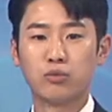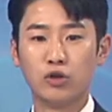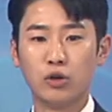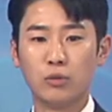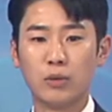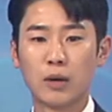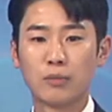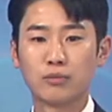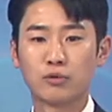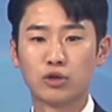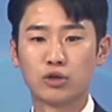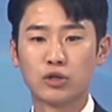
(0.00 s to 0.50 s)

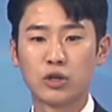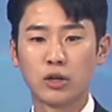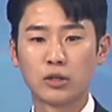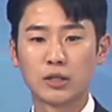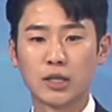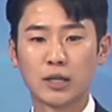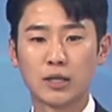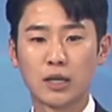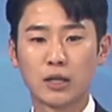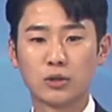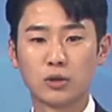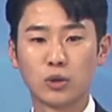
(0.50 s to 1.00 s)
불법
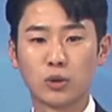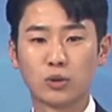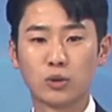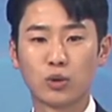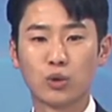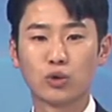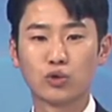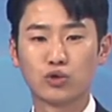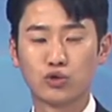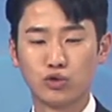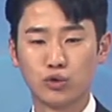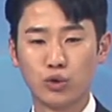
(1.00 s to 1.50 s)
주정차
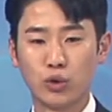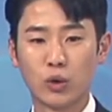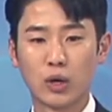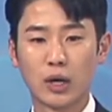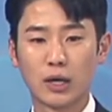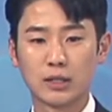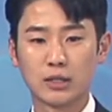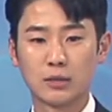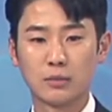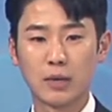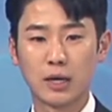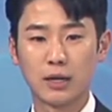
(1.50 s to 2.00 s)
단속도
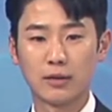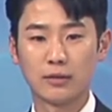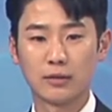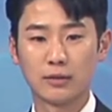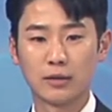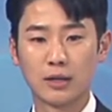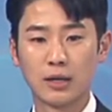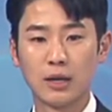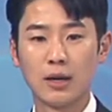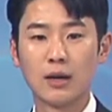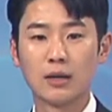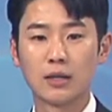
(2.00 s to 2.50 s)

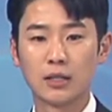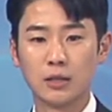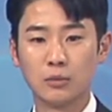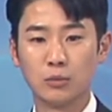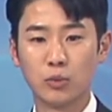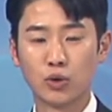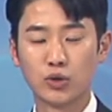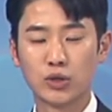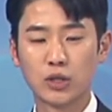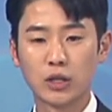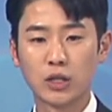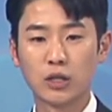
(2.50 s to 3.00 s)
중요하지만
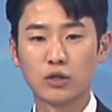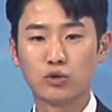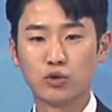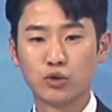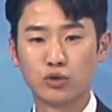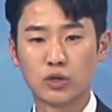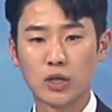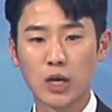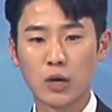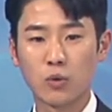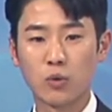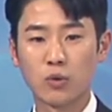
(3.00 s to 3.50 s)
근본적인
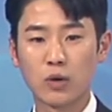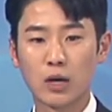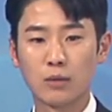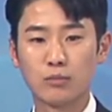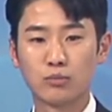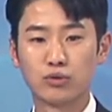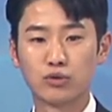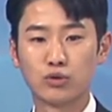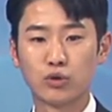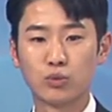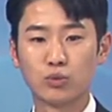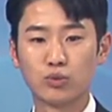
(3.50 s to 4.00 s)
주차
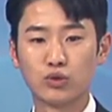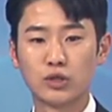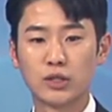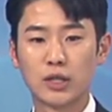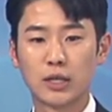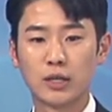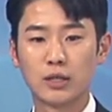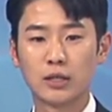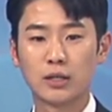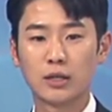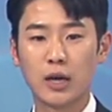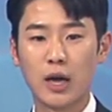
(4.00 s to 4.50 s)
공간 부족
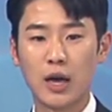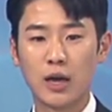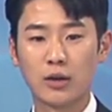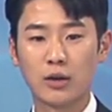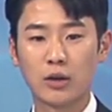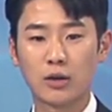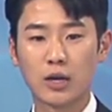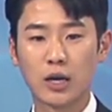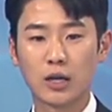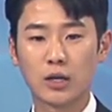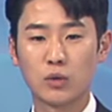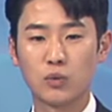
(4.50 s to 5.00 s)
문제를
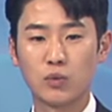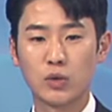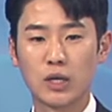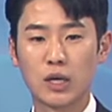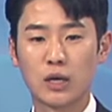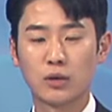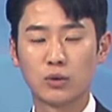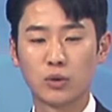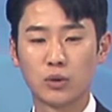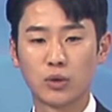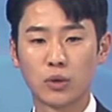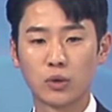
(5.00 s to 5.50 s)
해결하기
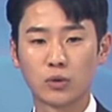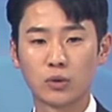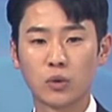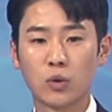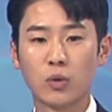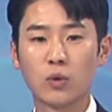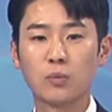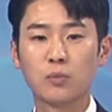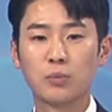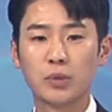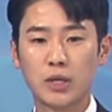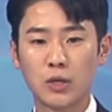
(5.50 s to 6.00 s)
위한
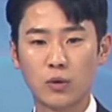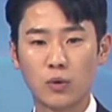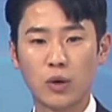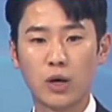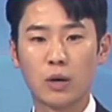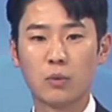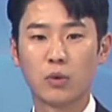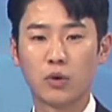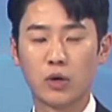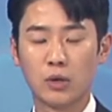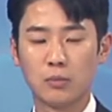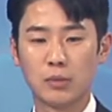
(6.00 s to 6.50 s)
노력도
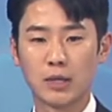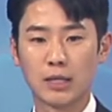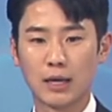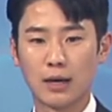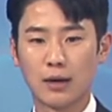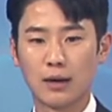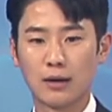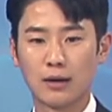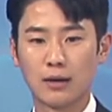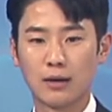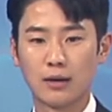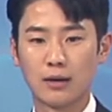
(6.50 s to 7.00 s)
필요해
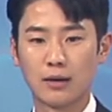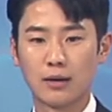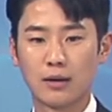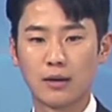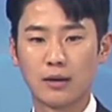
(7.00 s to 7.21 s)
보입니다.